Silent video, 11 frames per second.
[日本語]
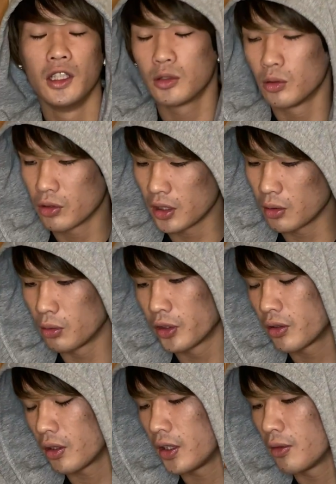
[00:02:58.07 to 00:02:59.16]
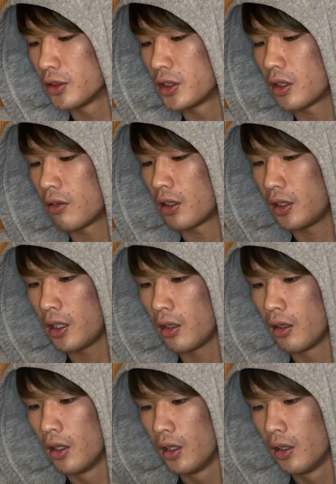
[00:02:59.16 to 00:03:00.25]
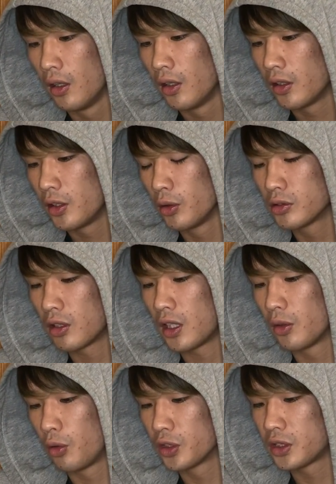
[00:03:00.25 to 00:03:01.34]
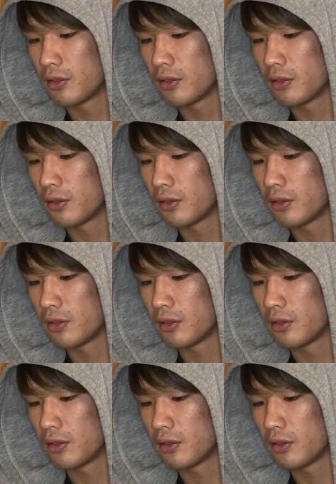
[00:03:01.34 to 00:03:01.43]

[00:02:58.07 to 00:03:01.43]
その時にこの人が引用してたのがね夜空の星